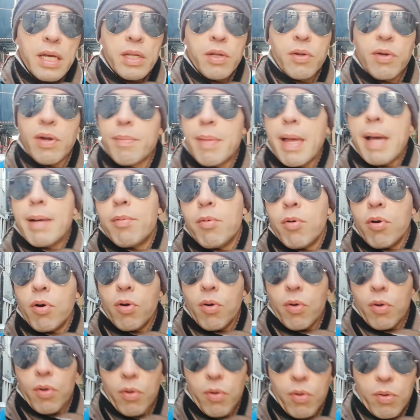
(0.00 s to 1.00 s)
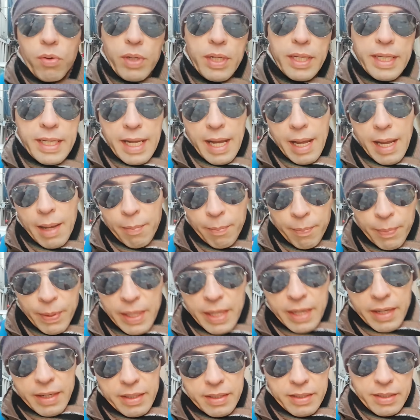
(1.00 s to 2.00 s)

non abbiamo il camper,